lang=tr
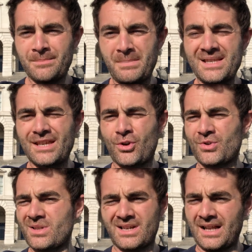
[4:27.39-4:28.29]

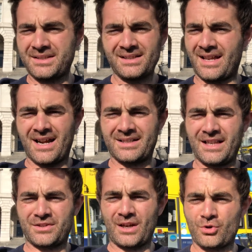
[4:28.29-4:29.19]
1846 yılları
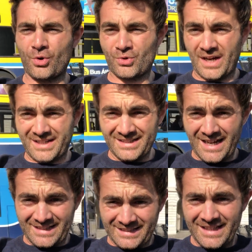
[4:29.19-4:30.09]
arkadaşlar çok uzak
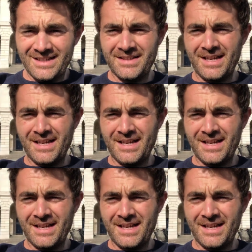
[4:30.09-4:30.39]
yıllar da değil.